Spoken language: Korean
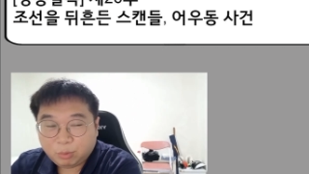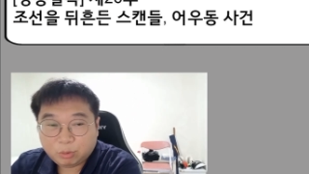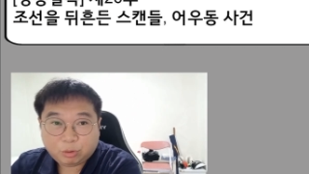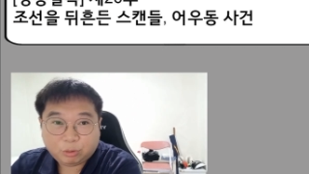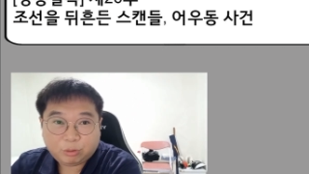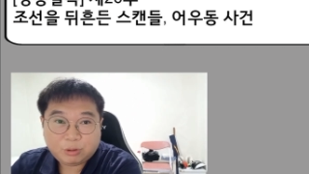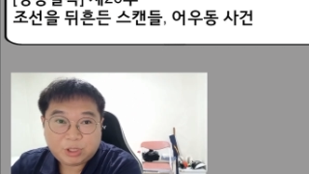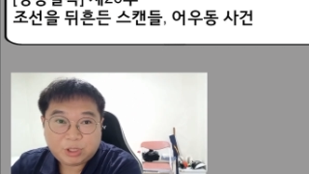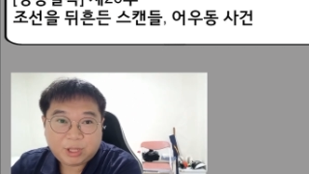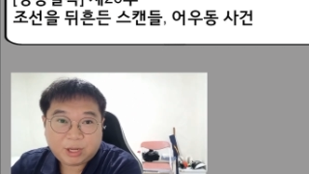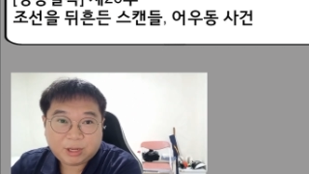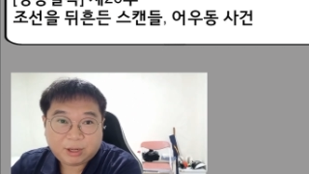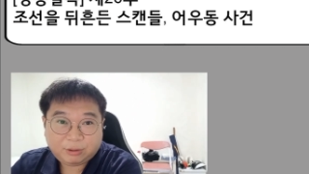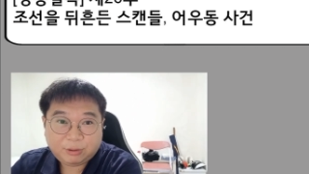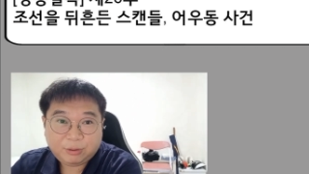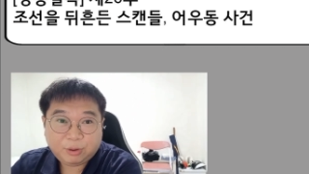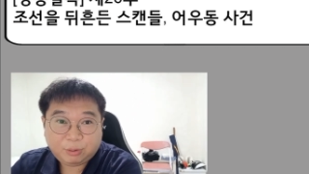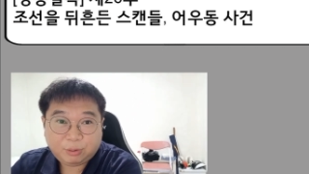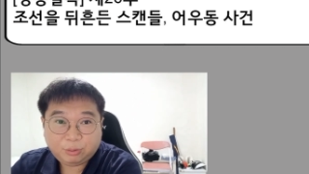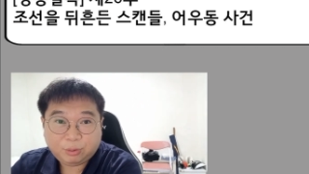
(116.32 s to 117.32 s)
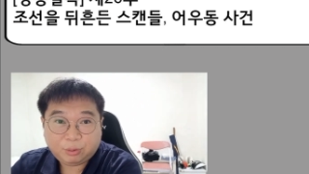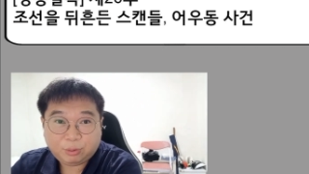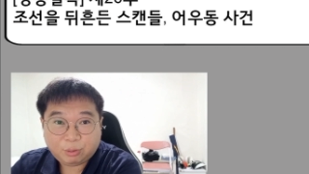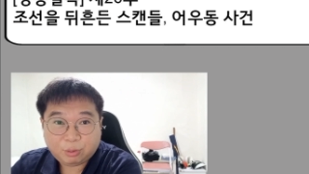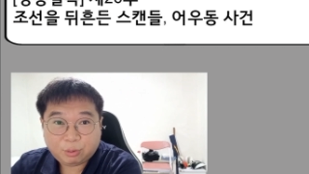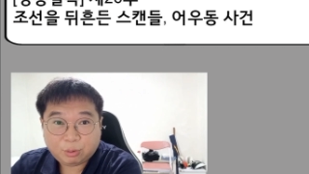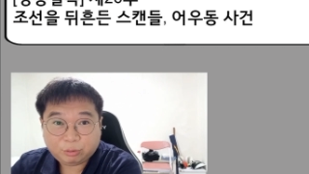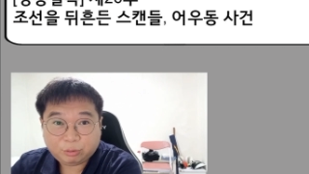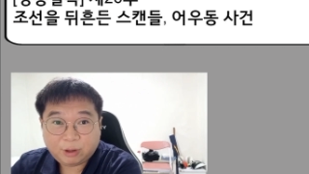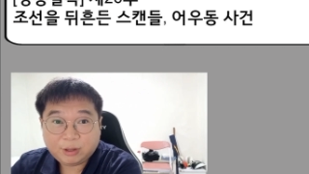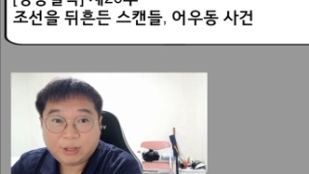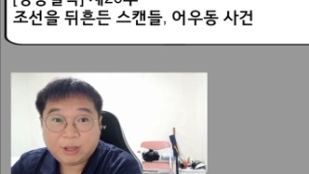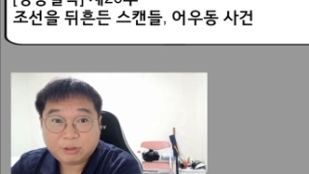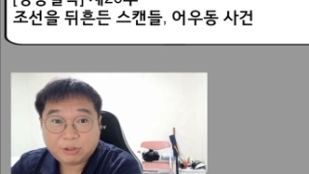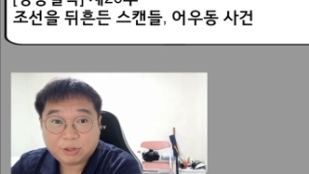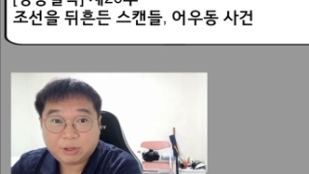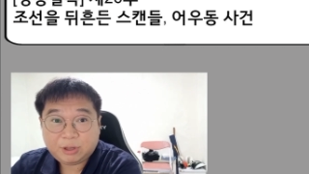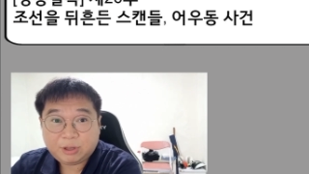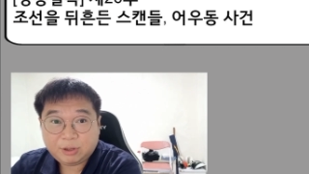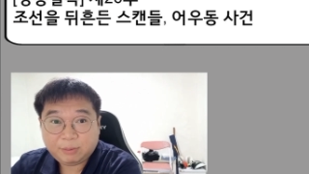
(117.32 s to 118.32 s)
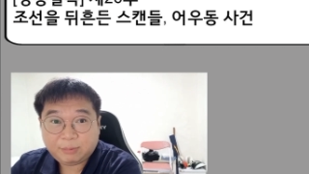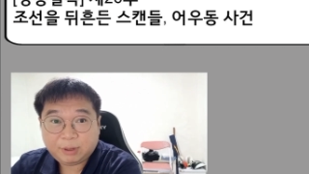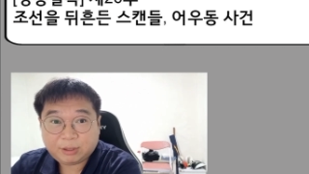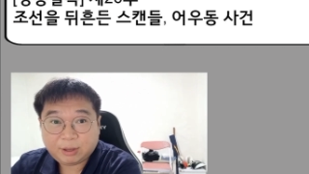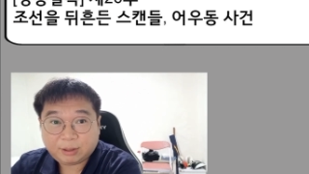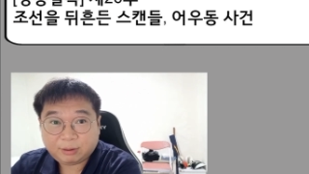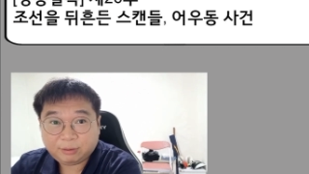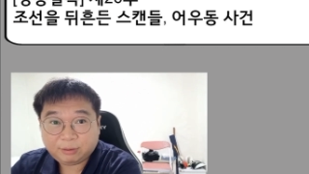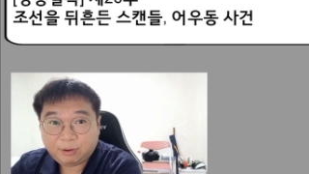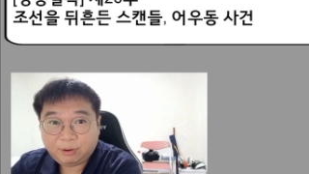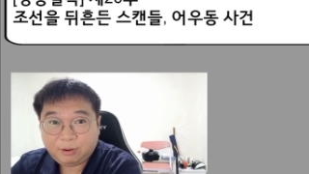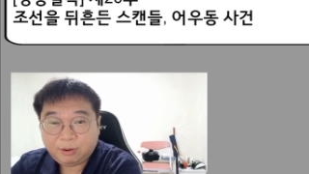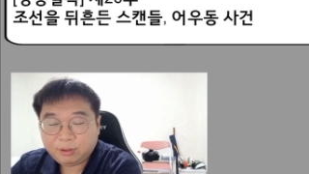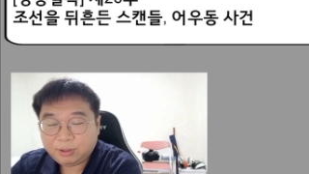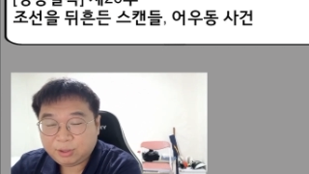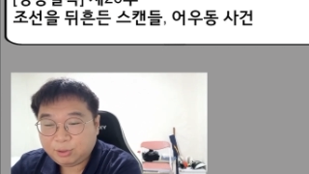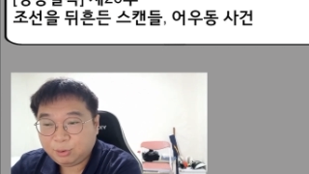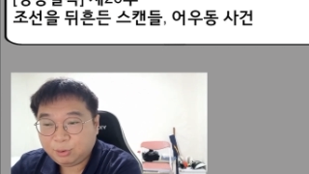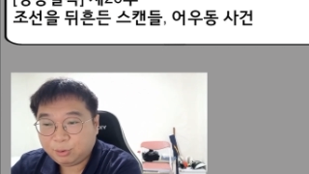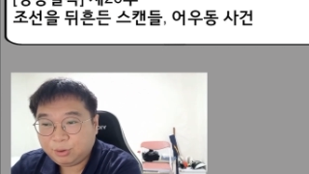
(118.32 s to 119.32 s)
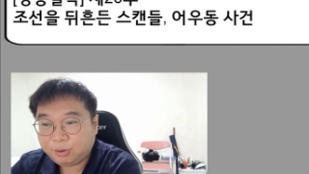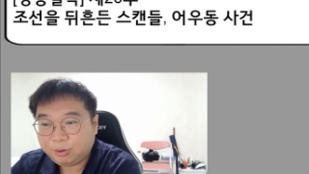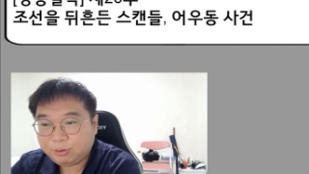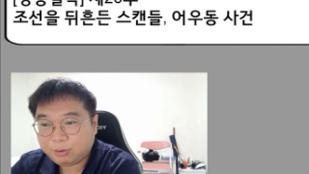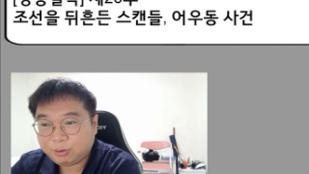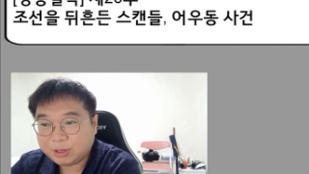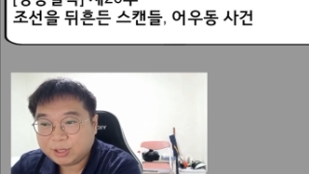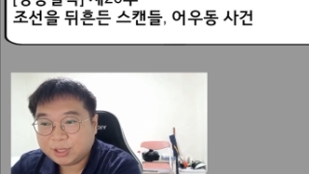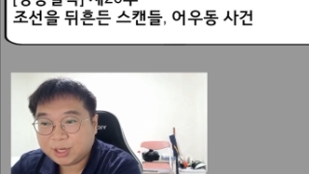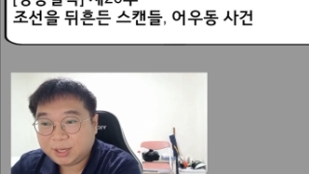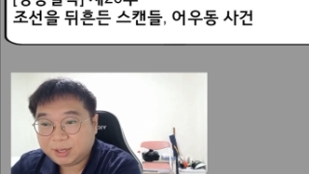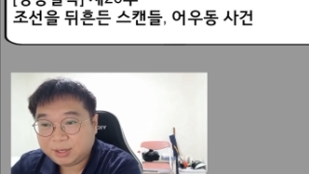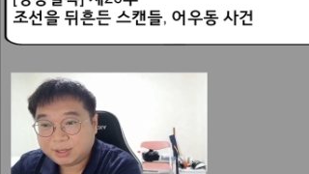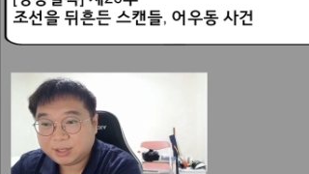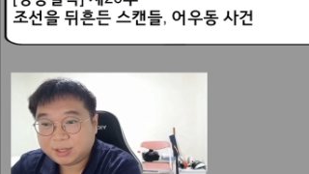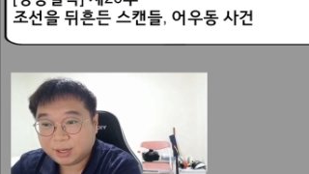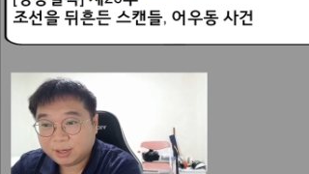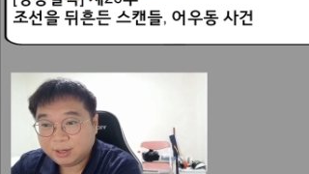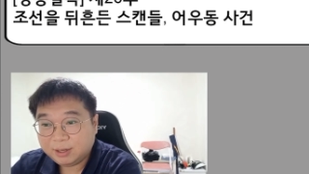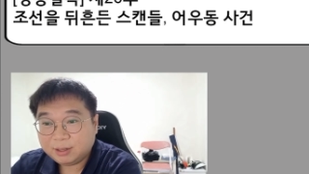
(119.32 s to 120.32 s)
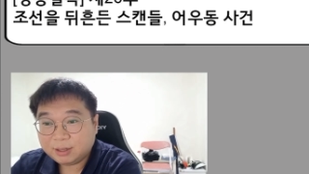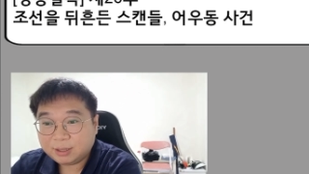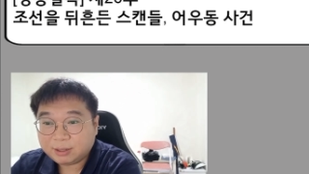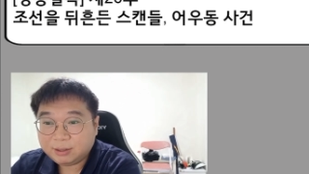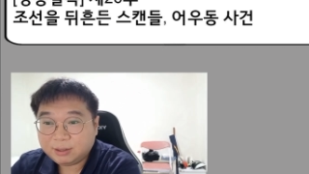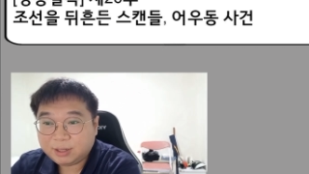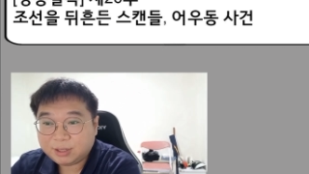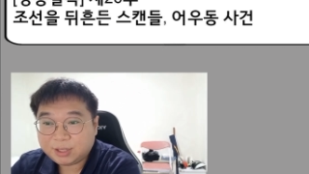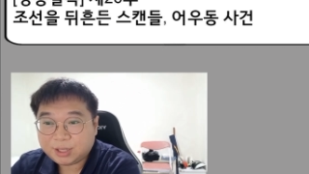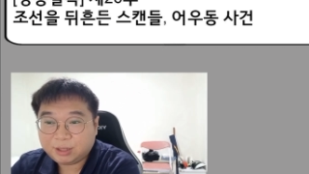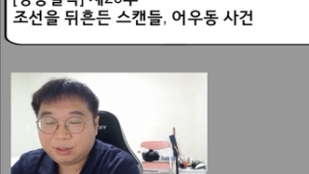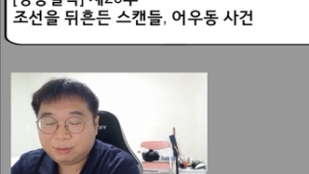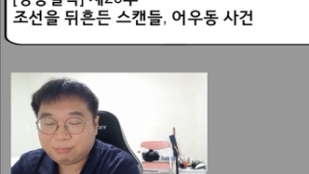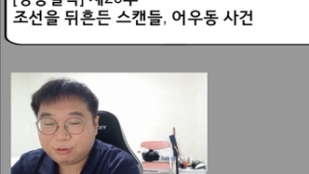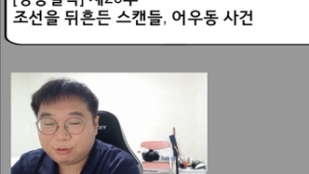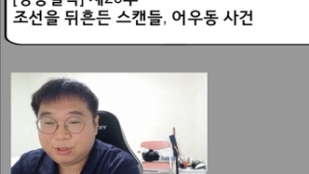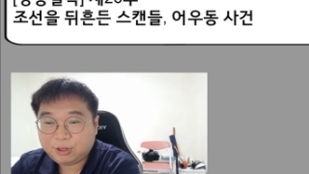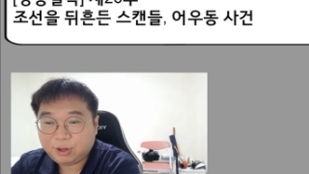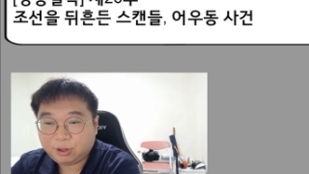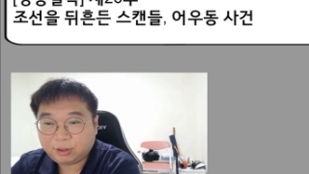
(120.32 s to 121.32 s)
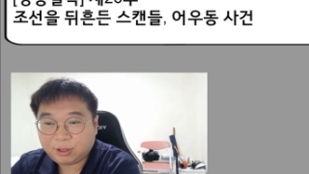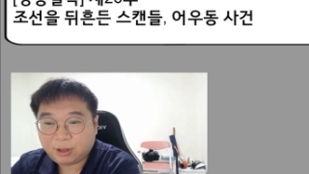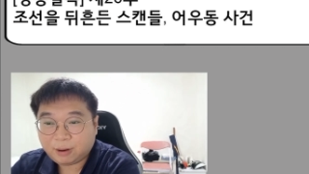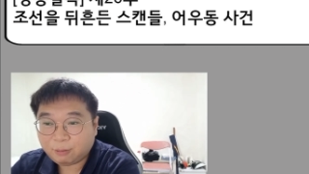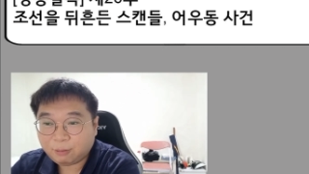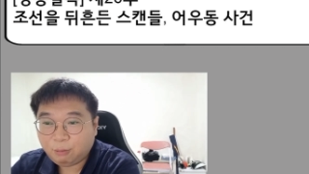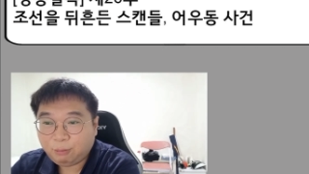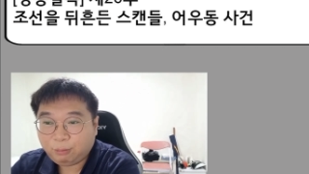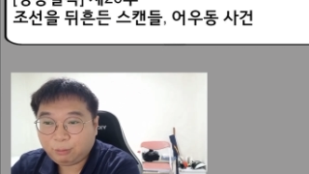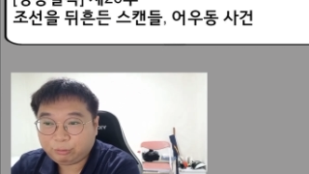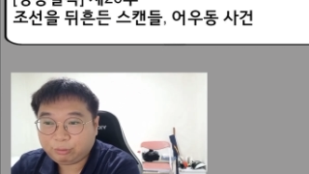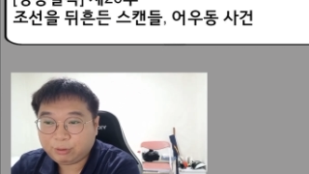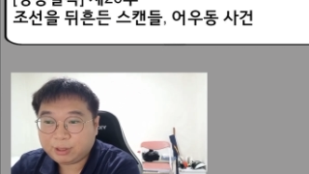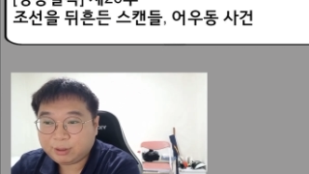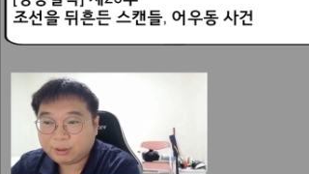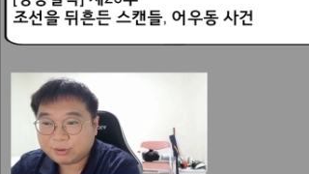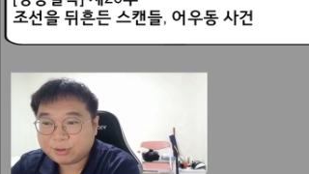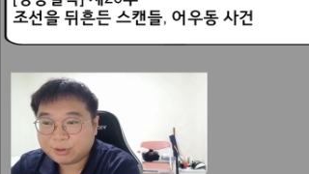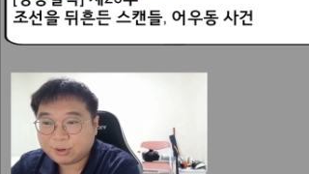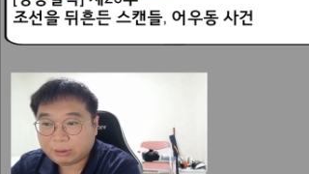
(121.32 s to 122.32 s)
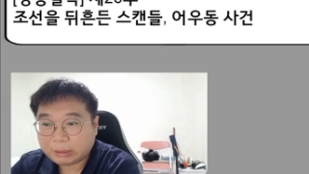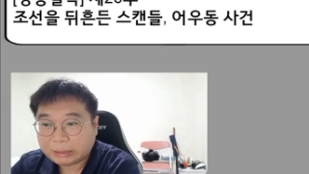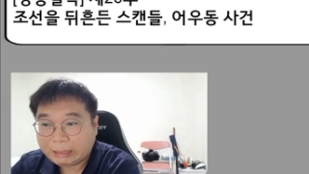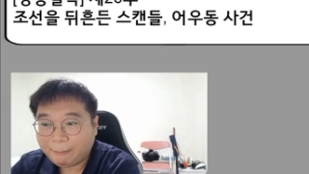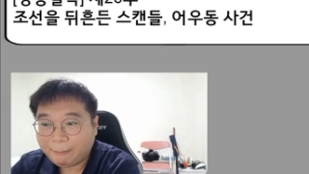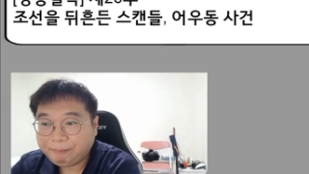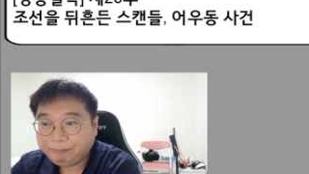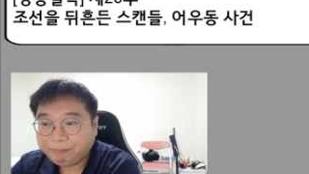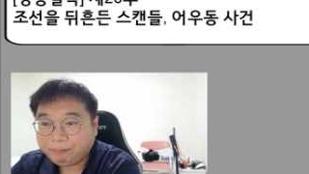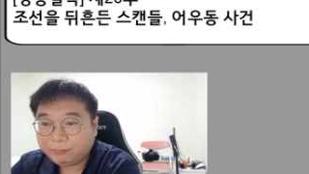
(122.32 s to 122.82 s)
뭐 조선시대 같은 경우도 성리학적인 이념에 따라서 이혼을 굉장히 이제 금기시하는 분위기였다라고 볼 수가 있겠죠.